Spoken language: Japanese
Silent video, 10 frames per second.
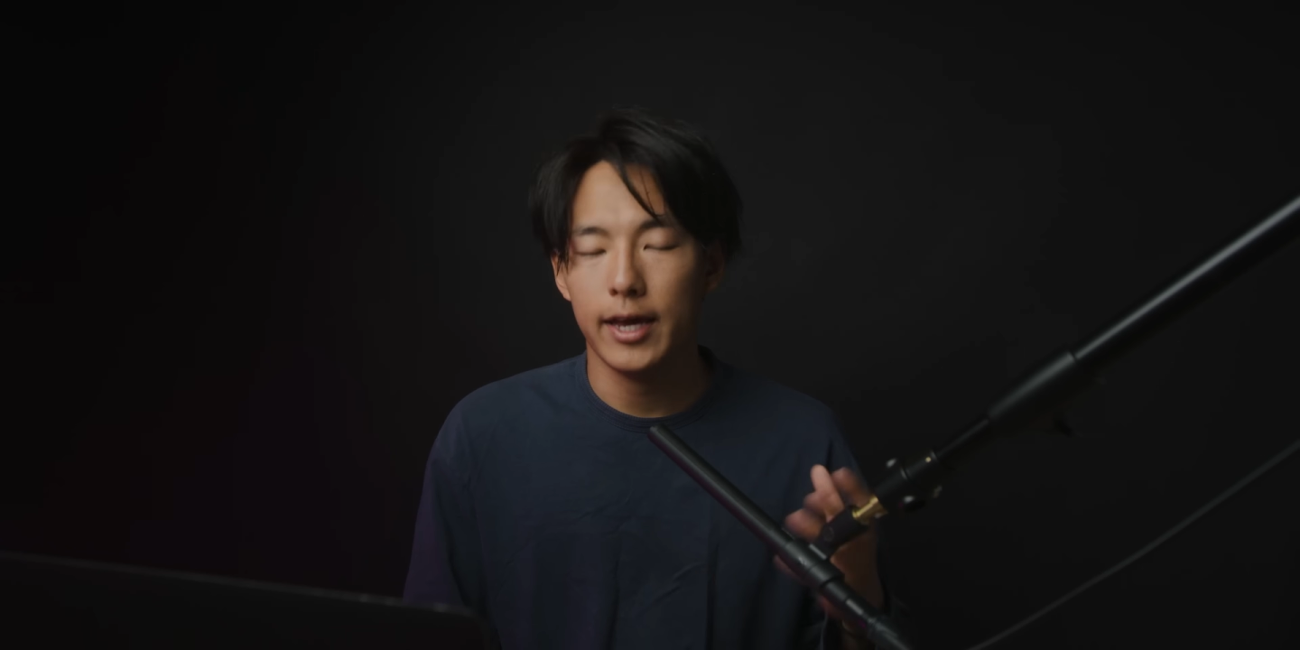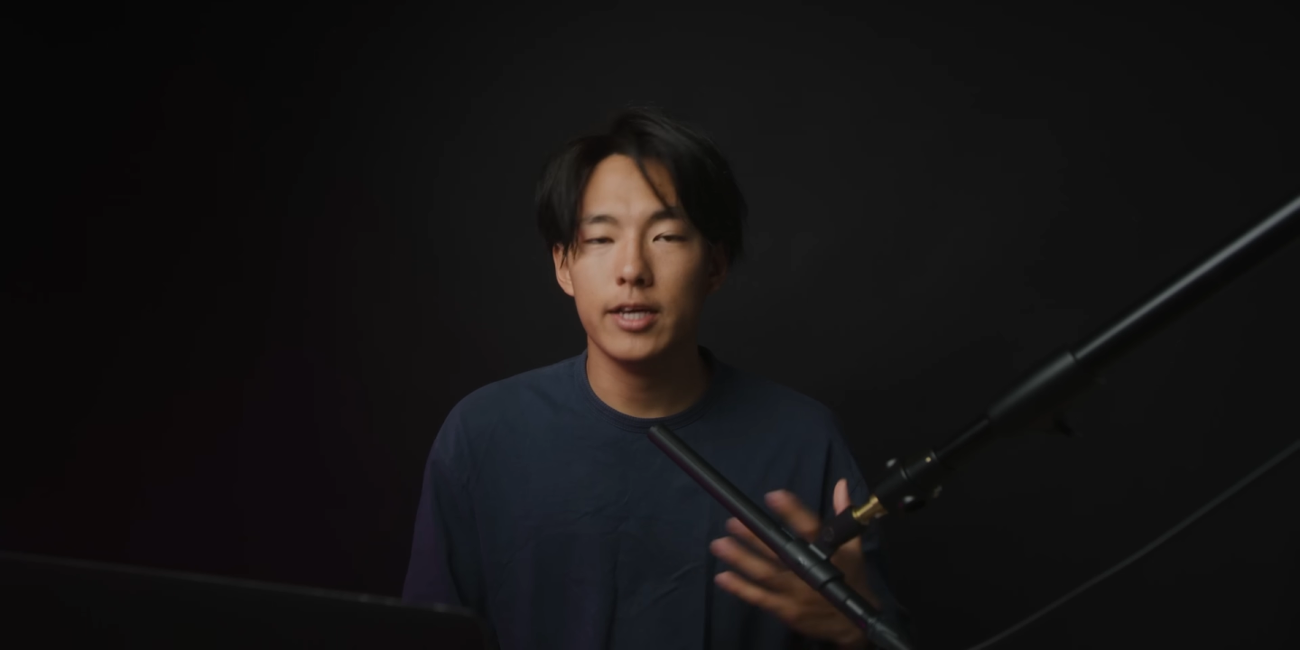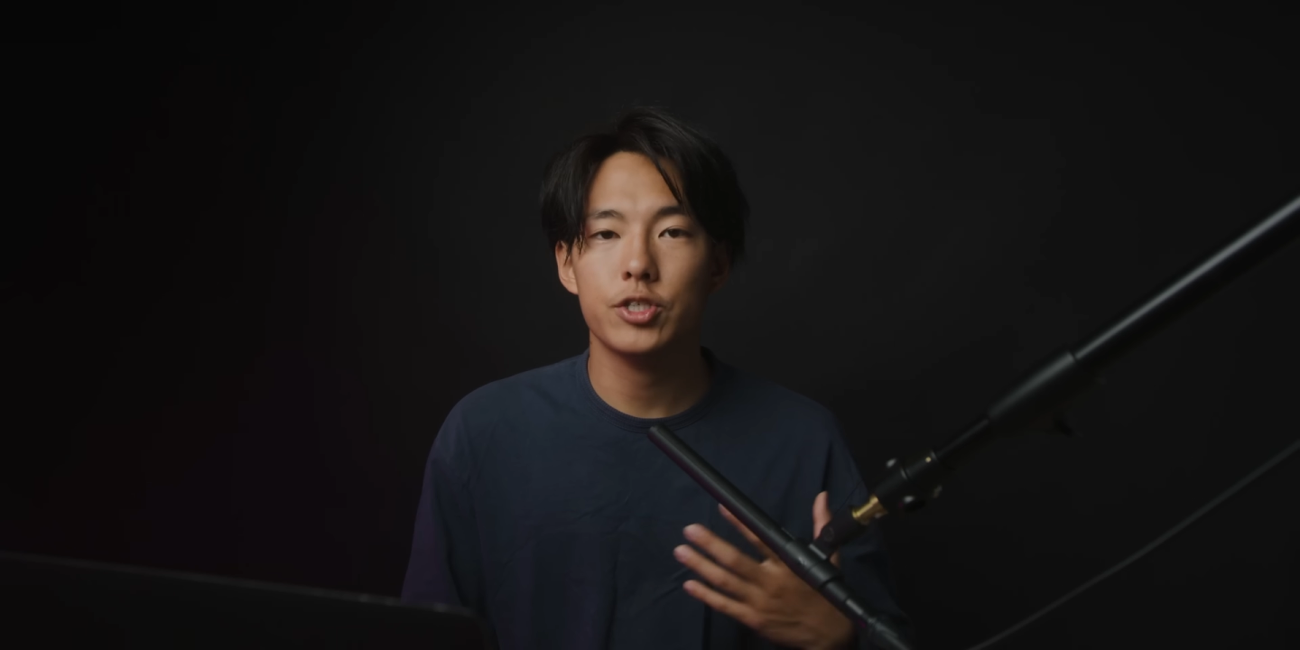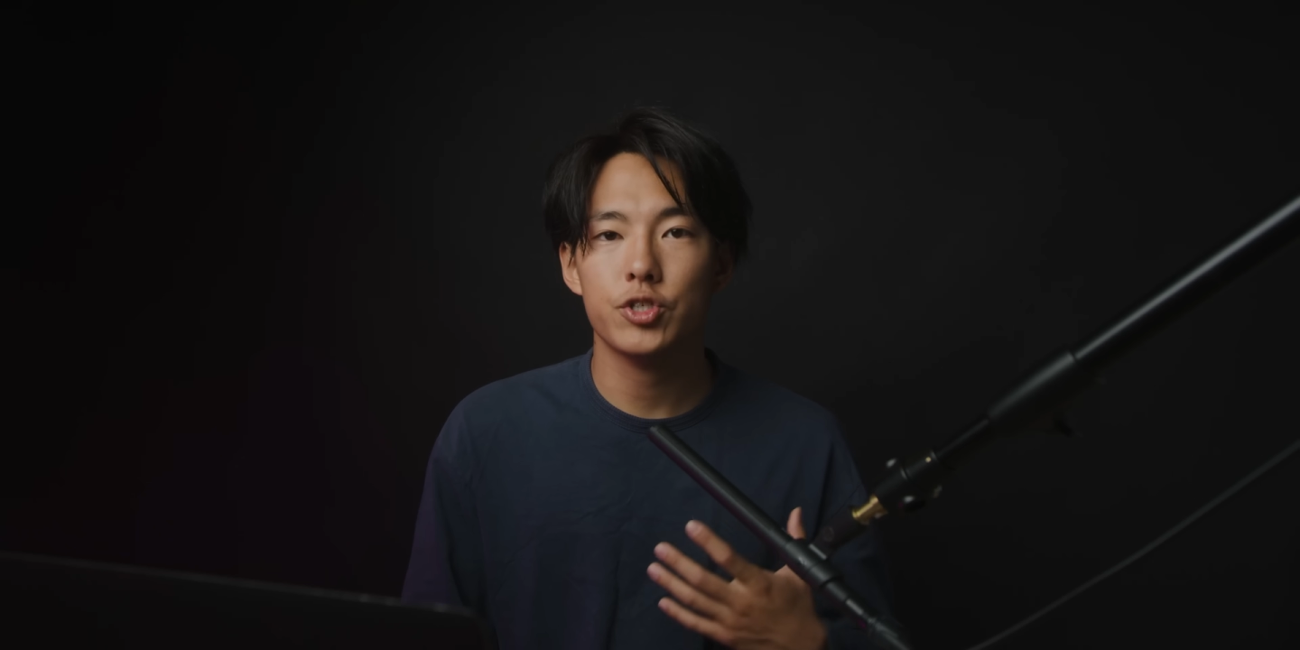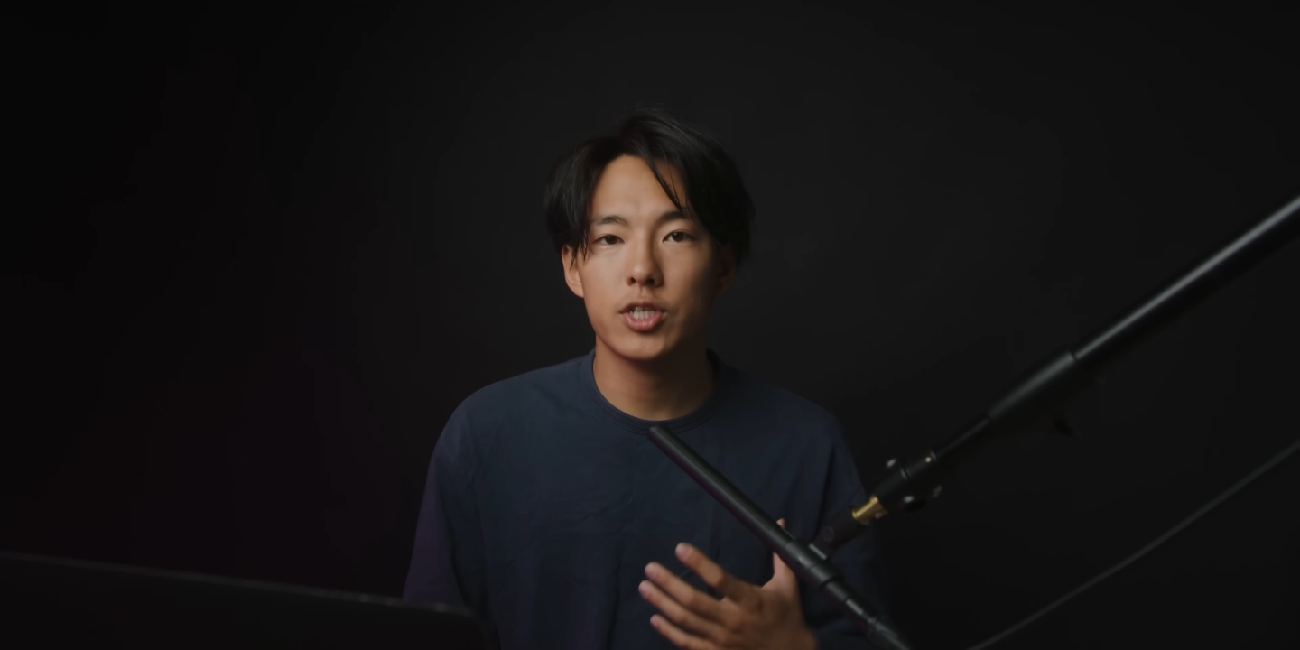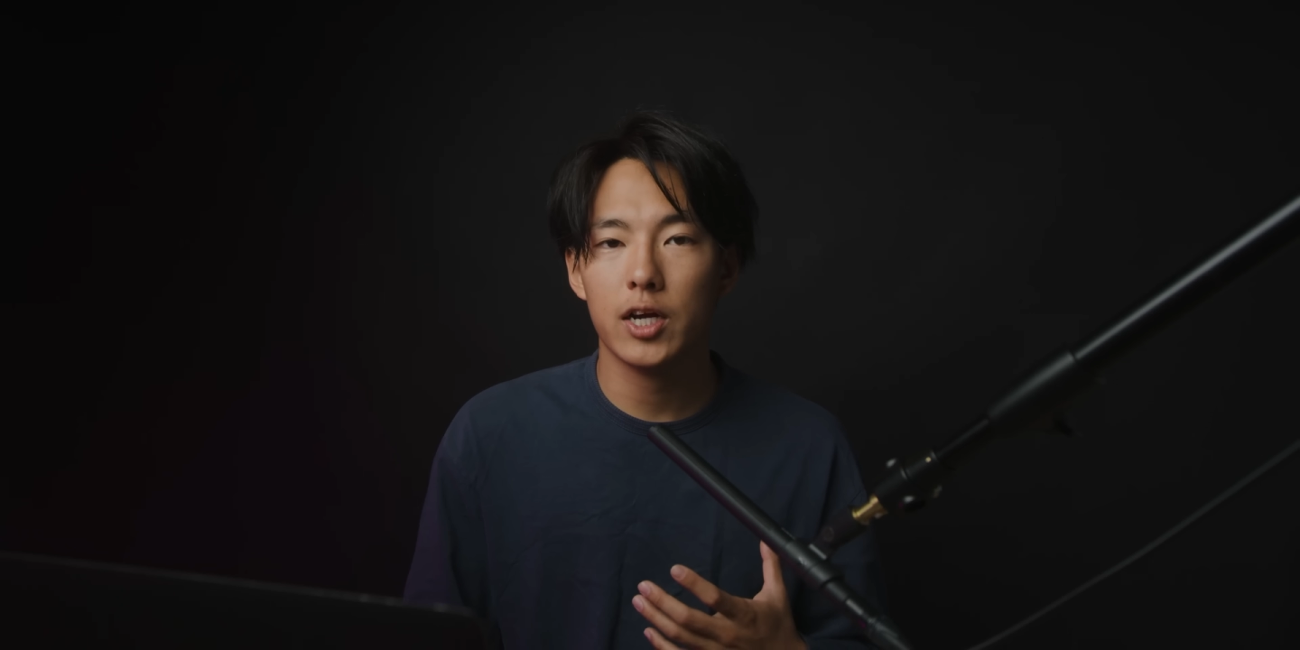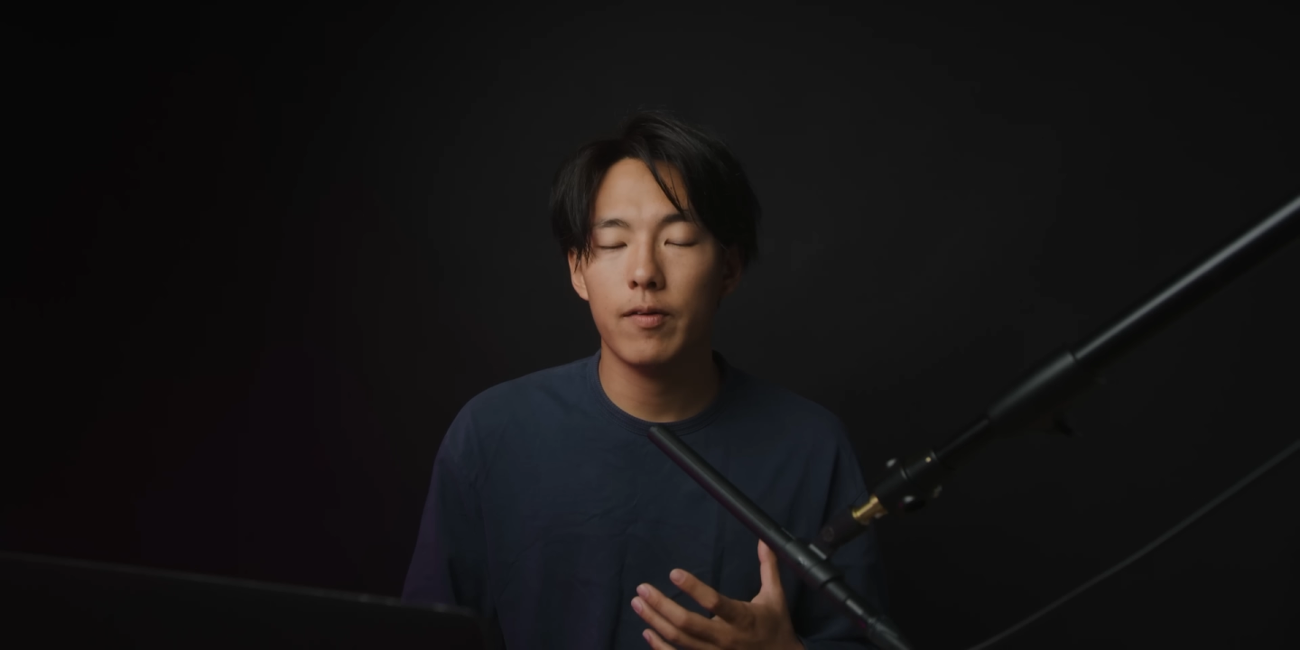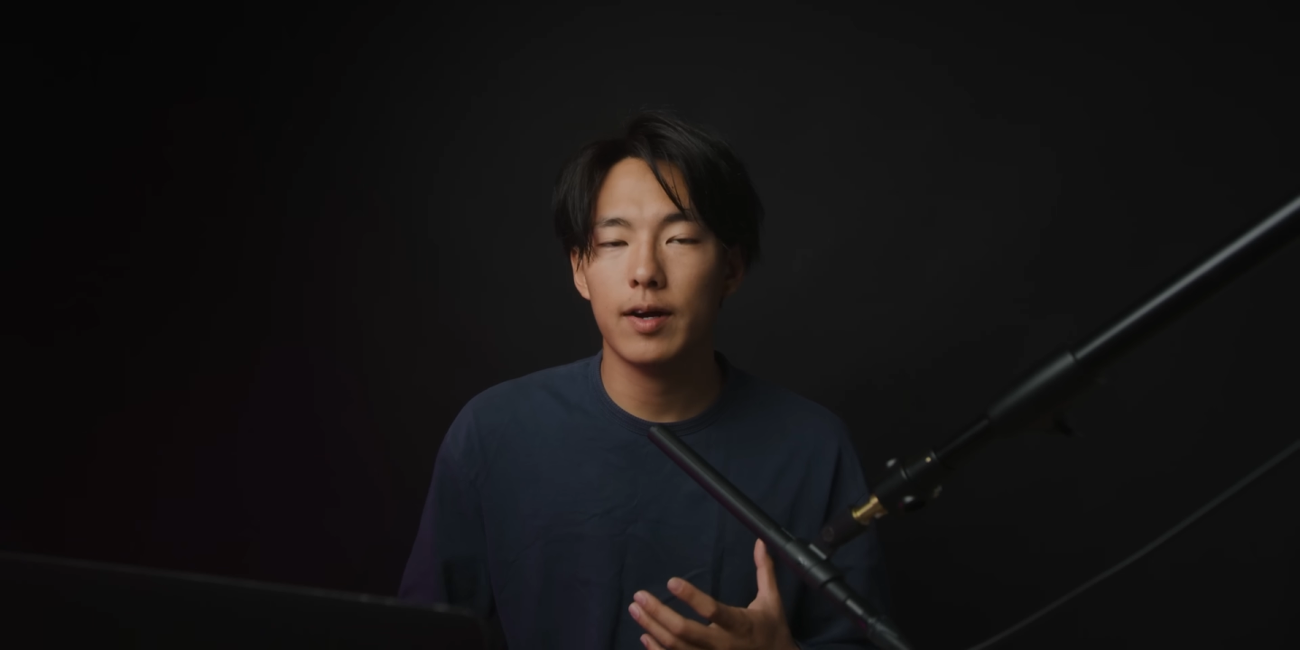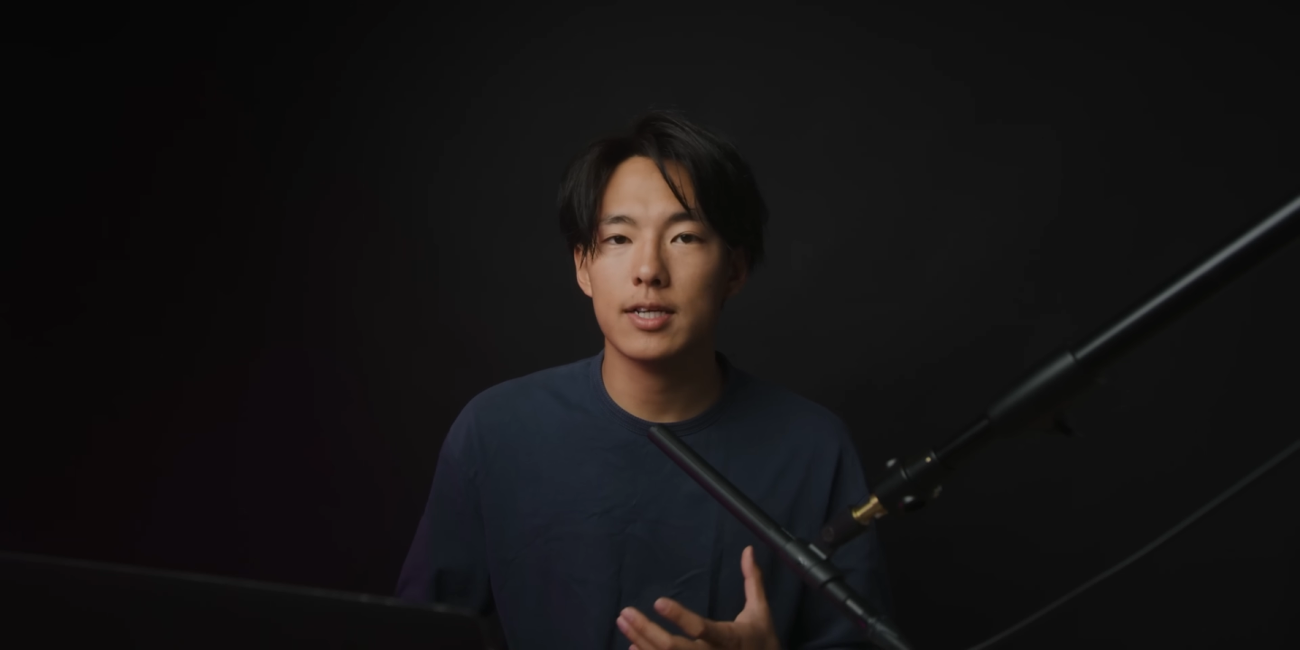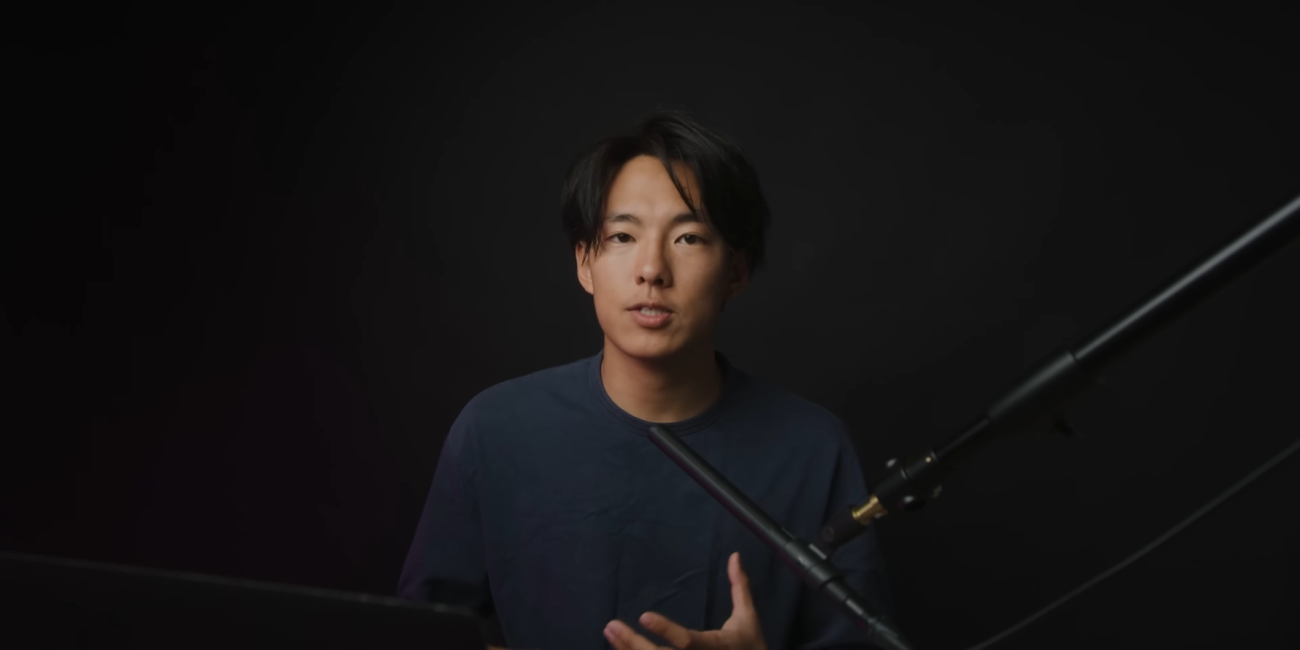編集者側が